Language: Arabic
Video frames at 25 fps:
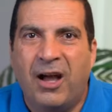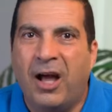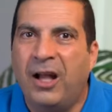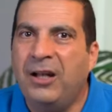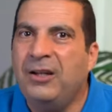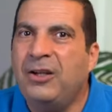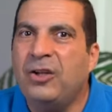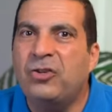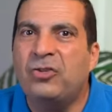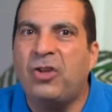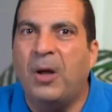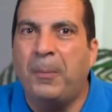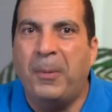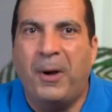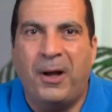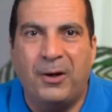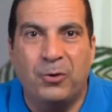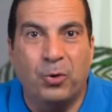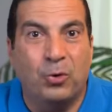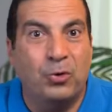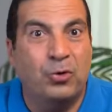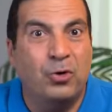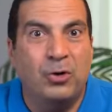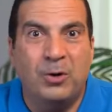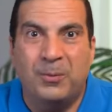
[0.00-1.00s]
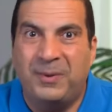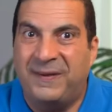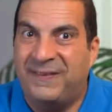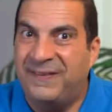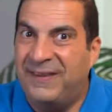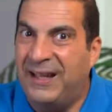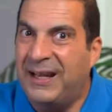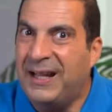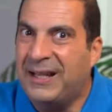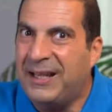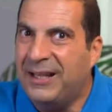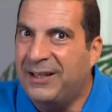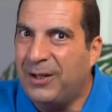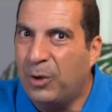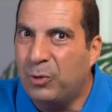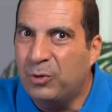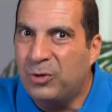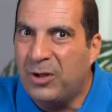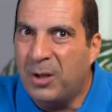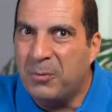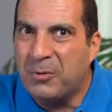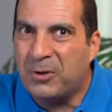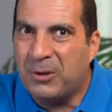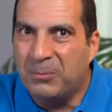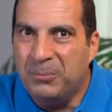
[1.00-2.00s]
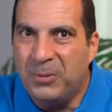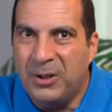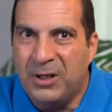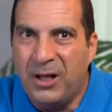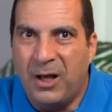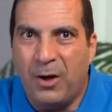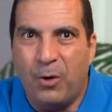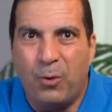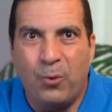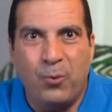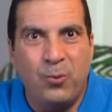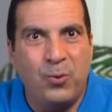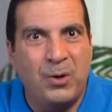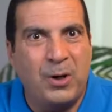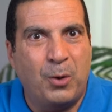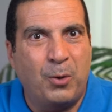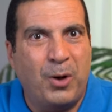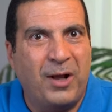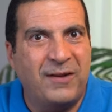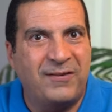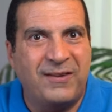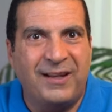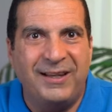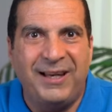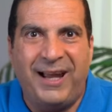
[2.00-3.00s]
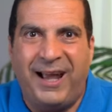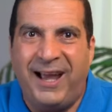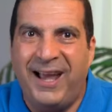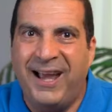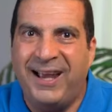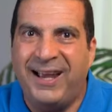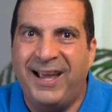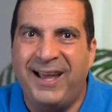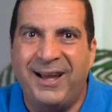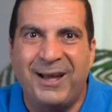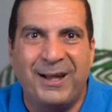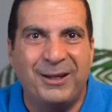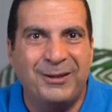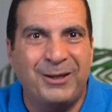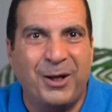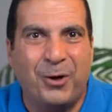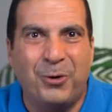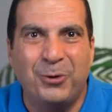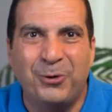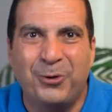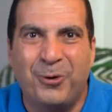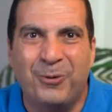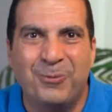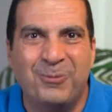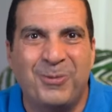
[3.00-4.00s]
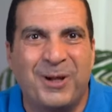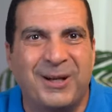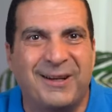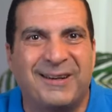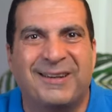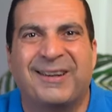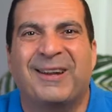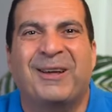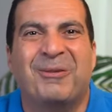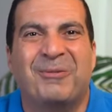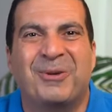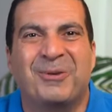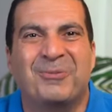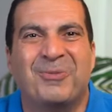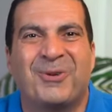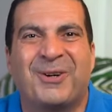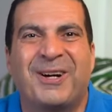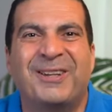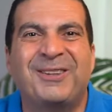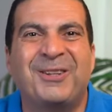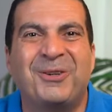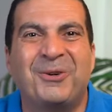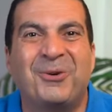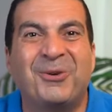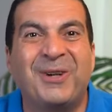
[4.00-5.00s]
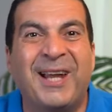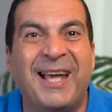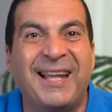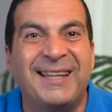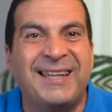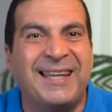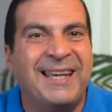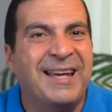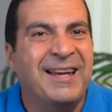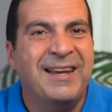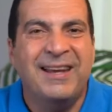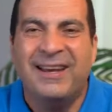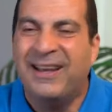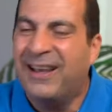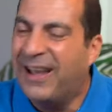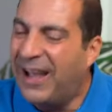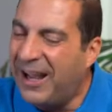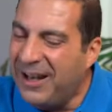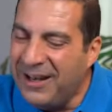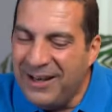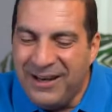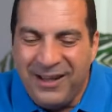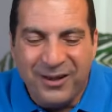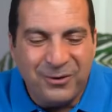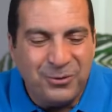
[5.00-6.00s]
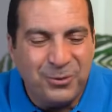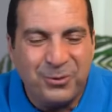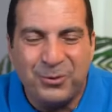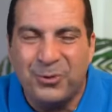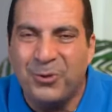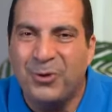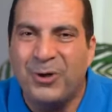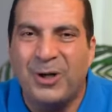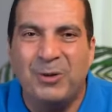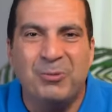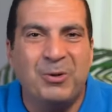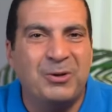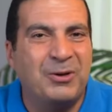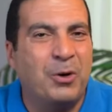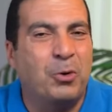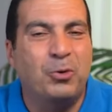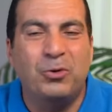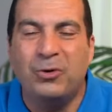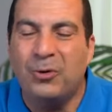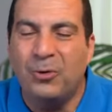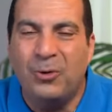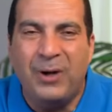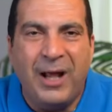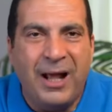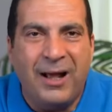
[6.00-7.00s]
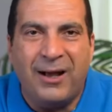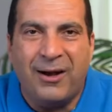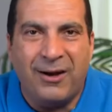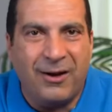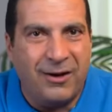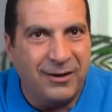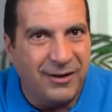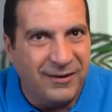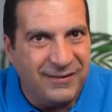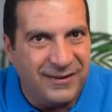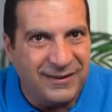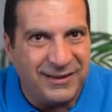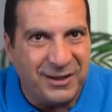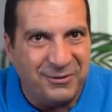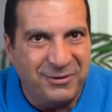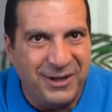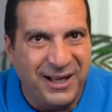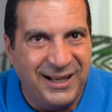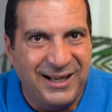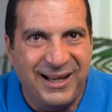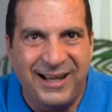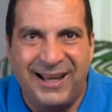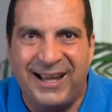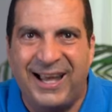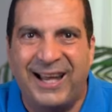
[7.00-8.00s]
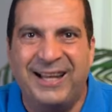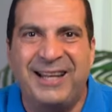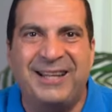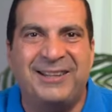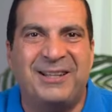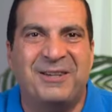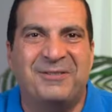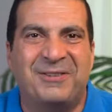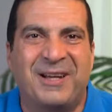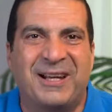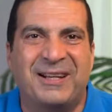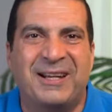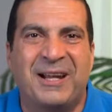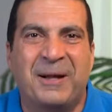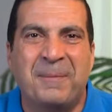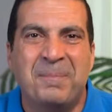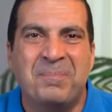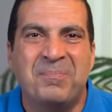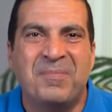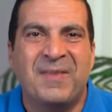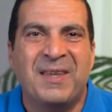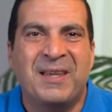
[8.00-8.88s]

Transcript: قال لي طبعا قلت له بس انا كده قدام ربنا ولو حصل لي حاجه تاخدهم من من مراتي واولادي قال لي يا دكتور المد... قلت له لا خلاص اتفقنا قال لي اتفقنا